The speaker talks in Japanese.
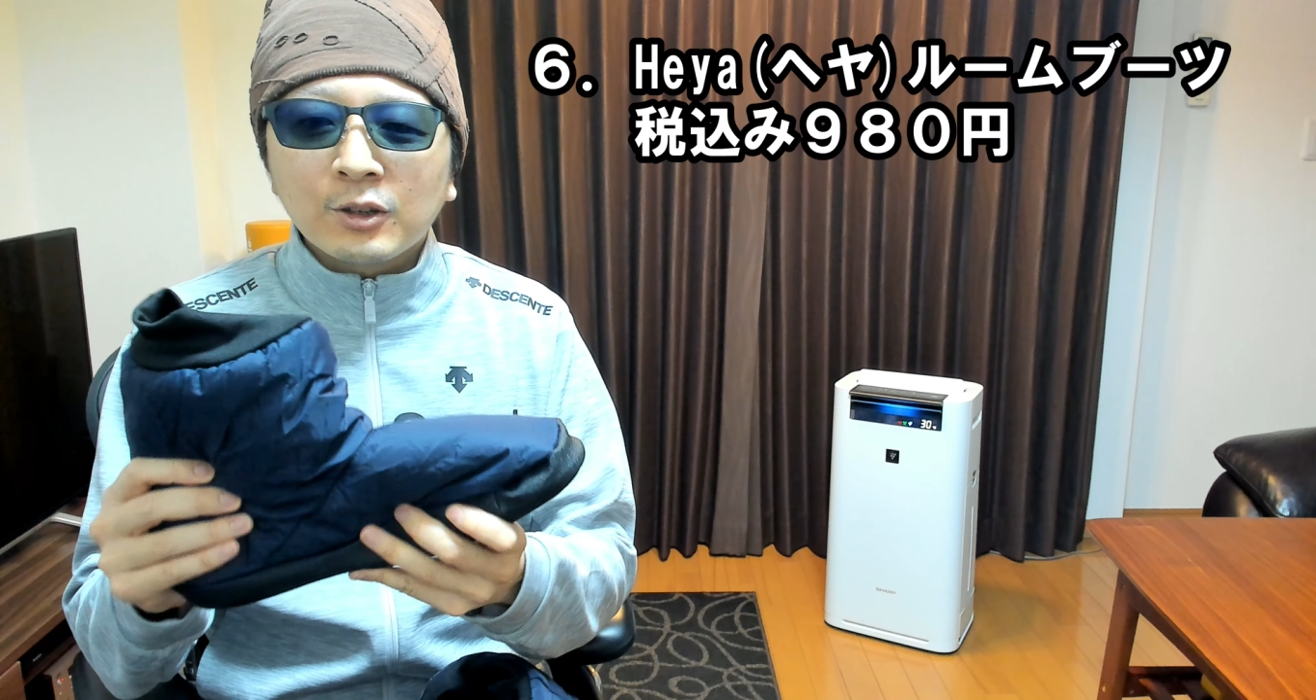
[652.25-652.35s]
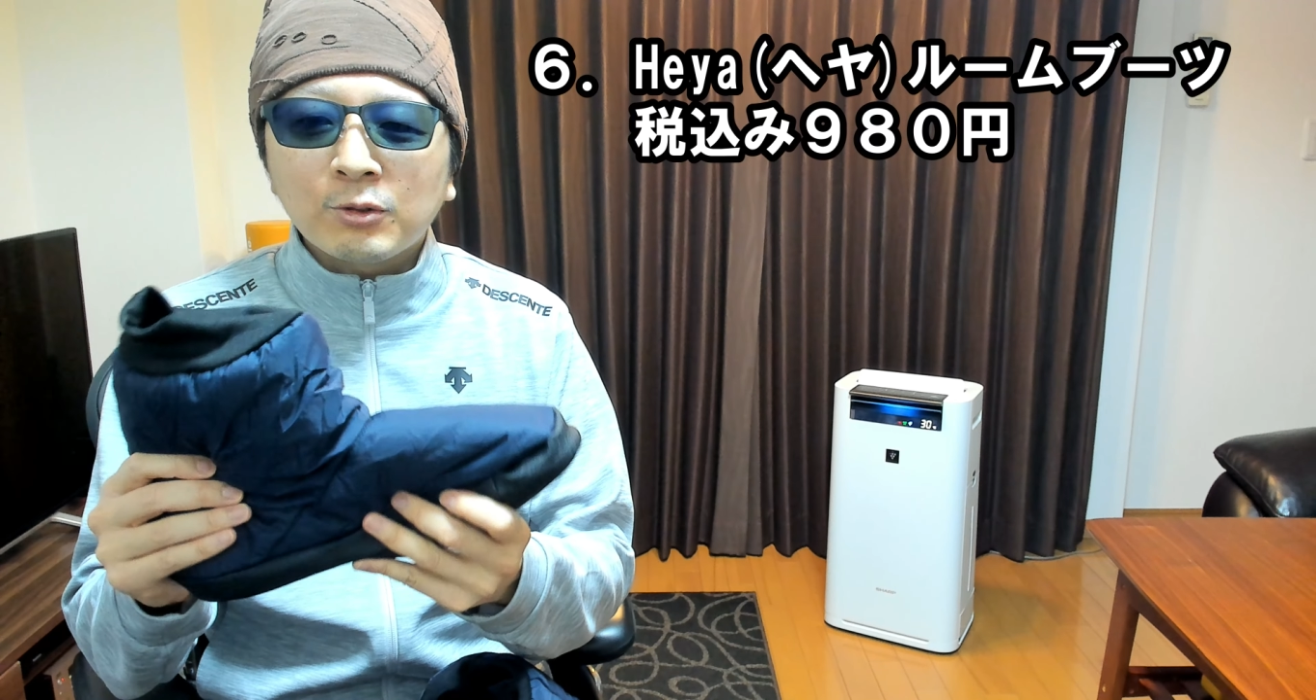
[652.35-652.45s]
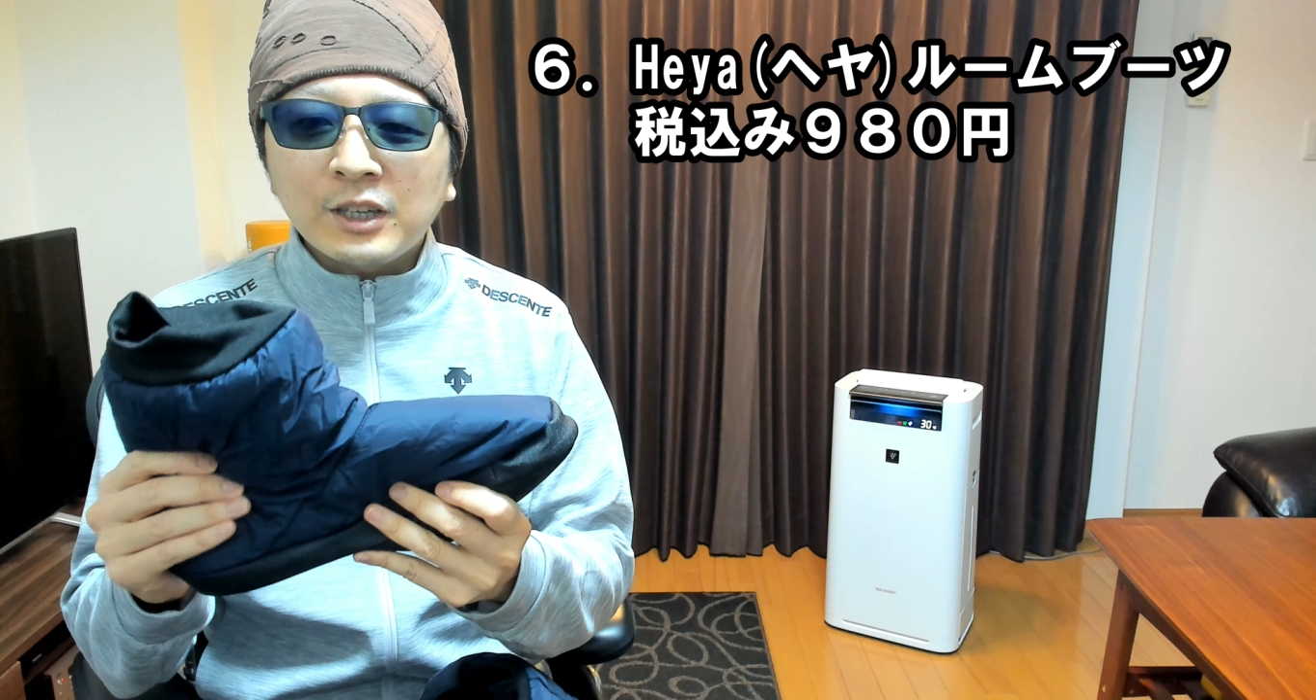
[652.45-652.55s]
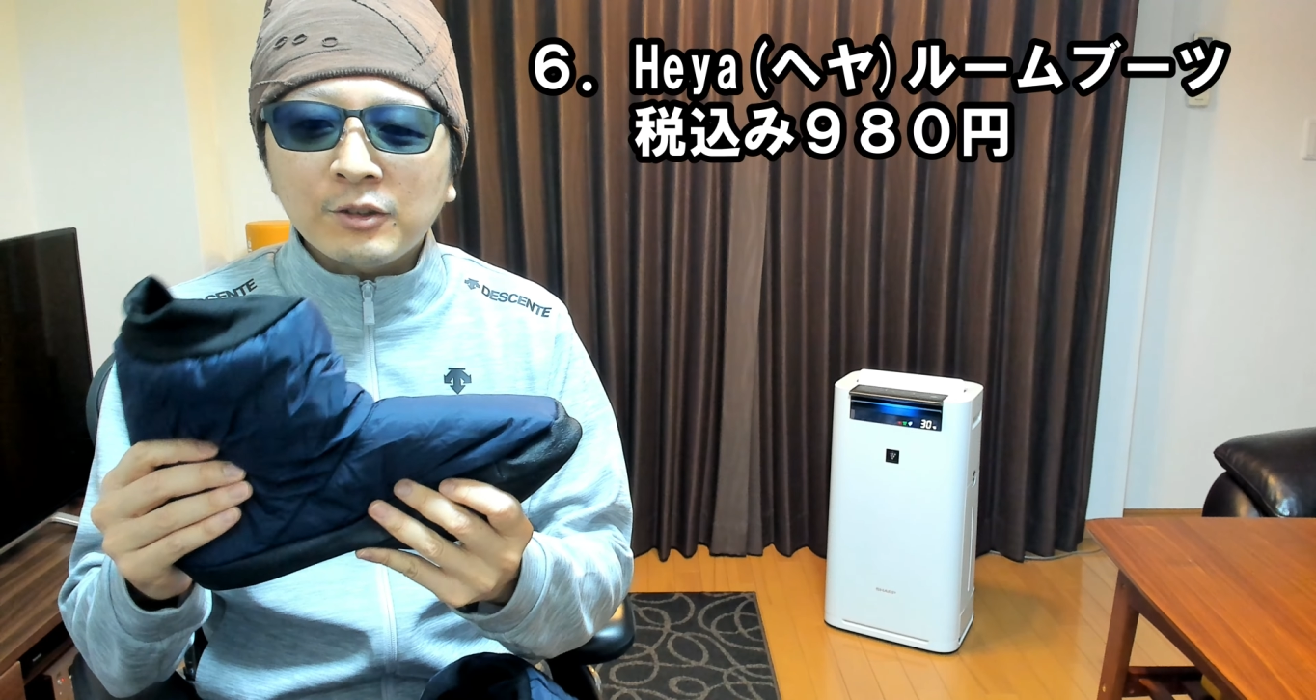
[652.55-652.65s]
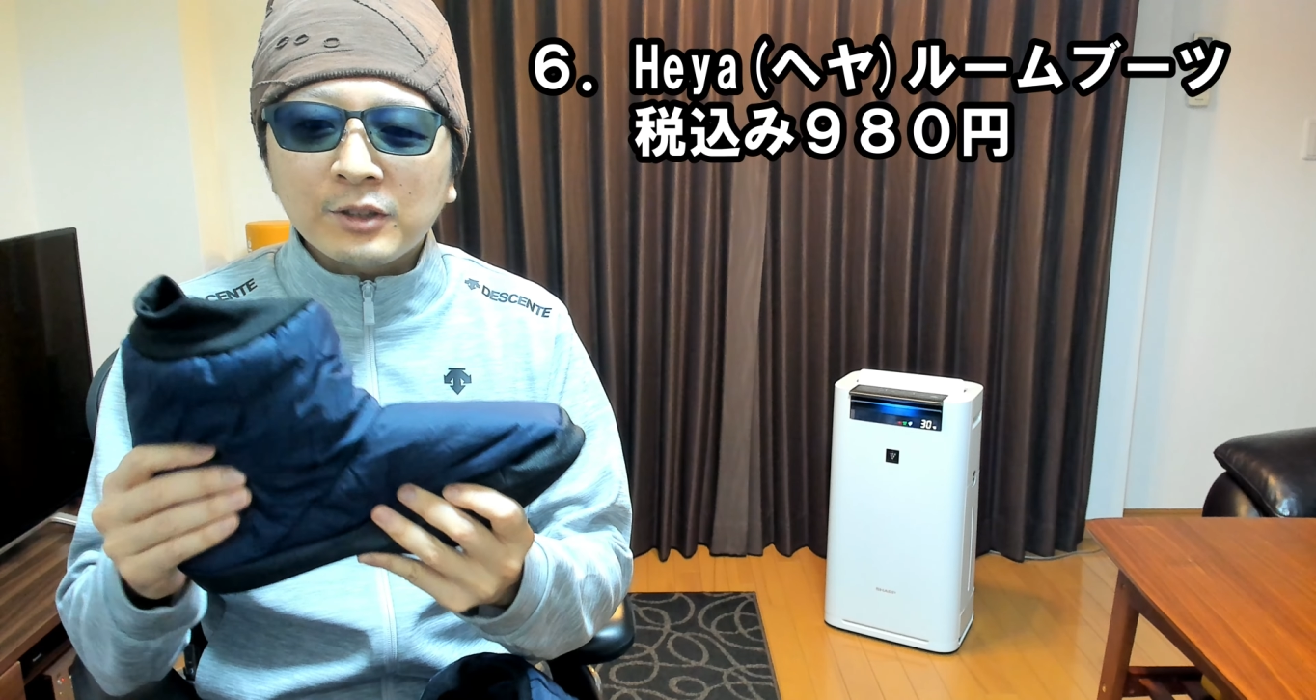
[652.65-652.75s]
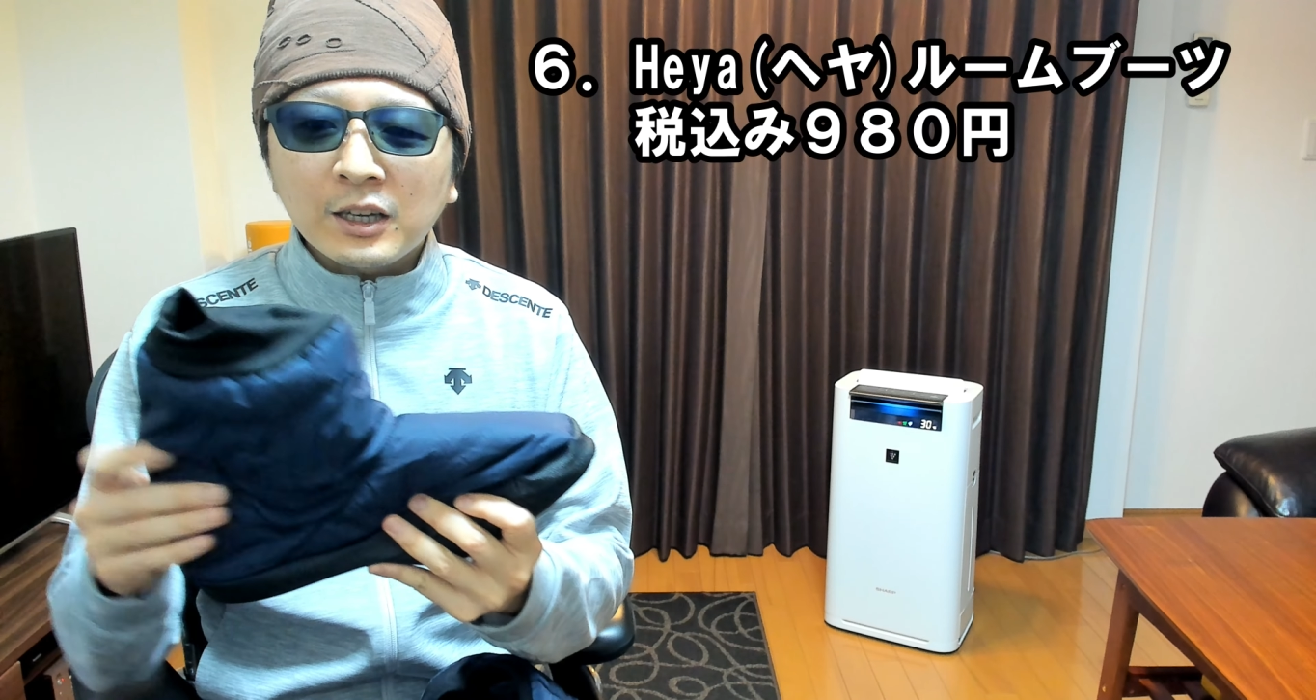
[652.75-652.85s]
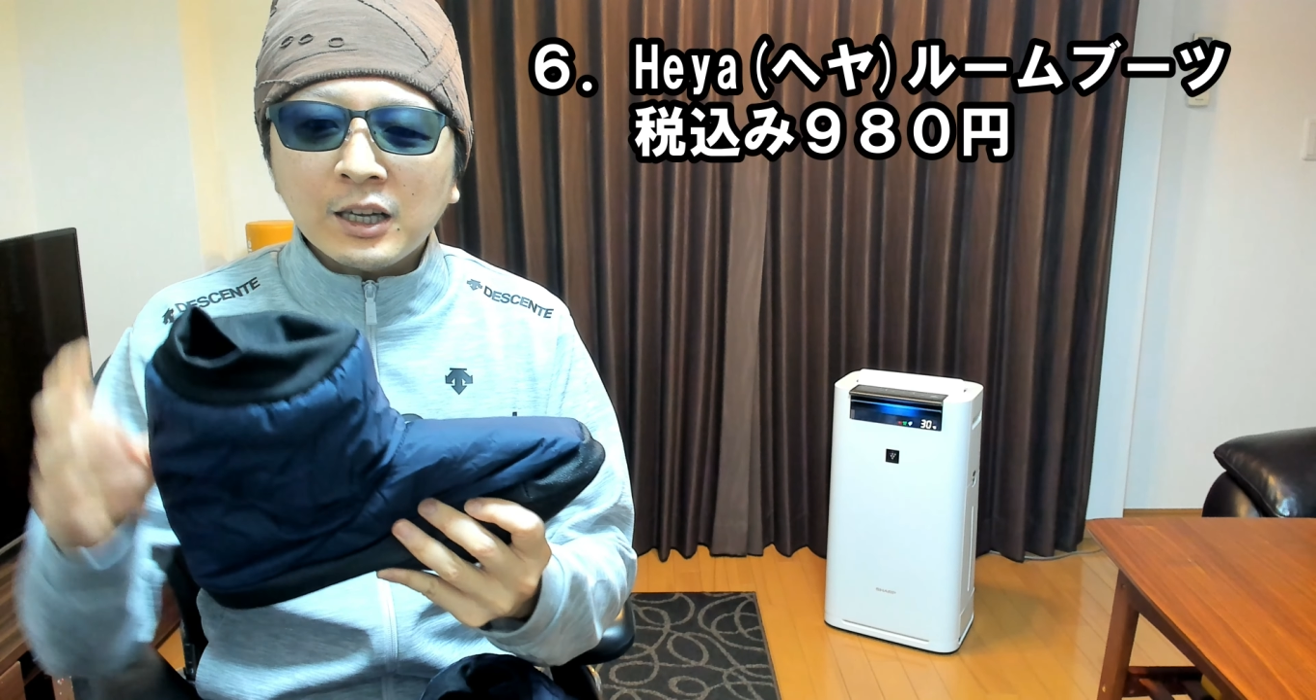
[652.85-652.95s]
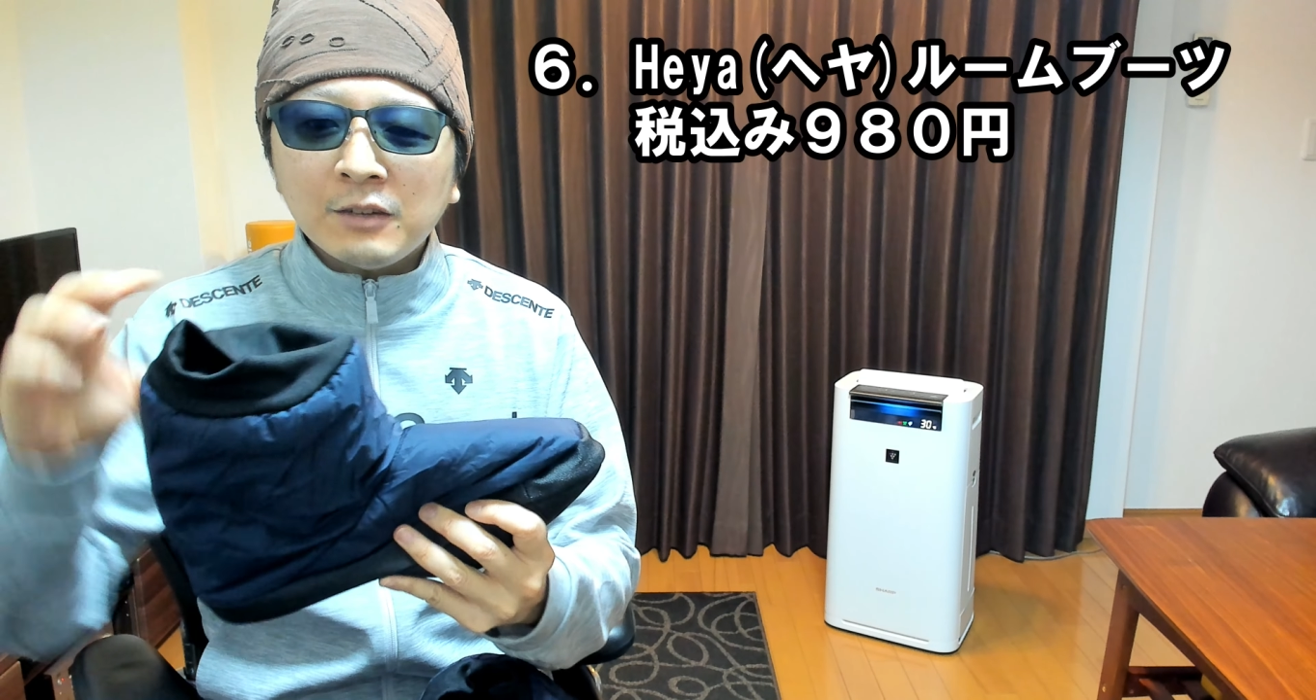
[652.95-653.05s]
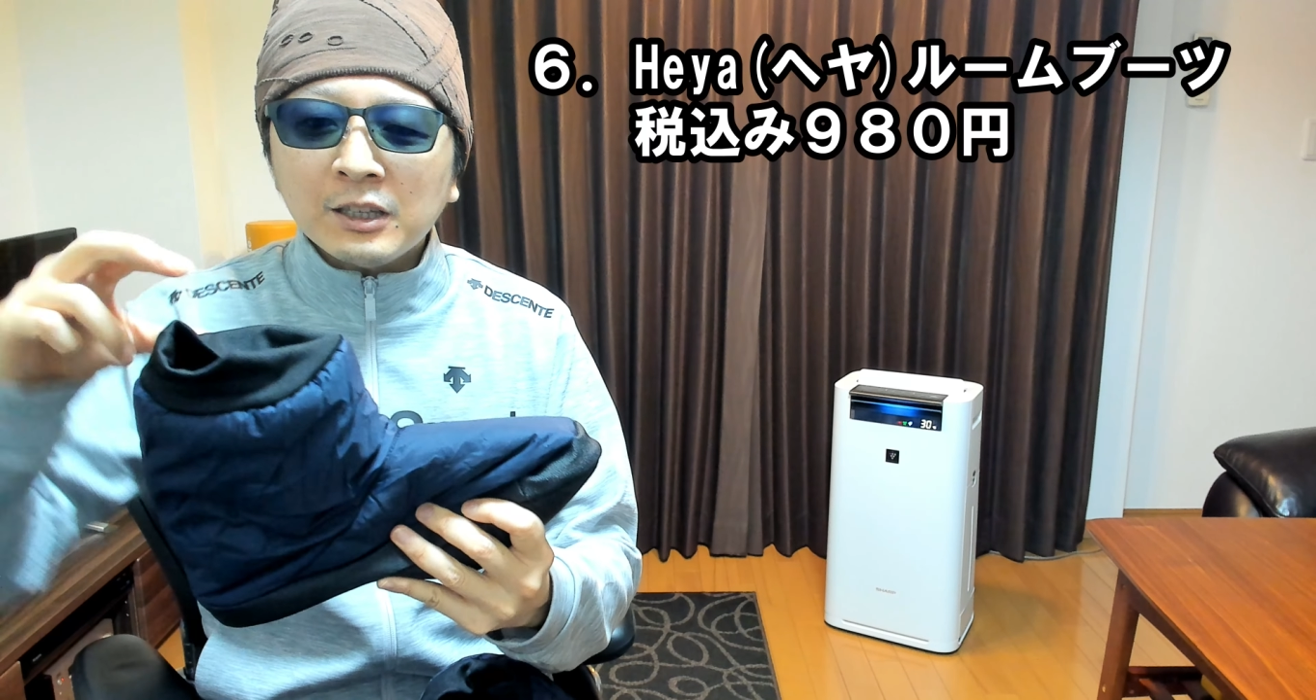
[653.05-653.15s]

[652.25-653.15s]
これ中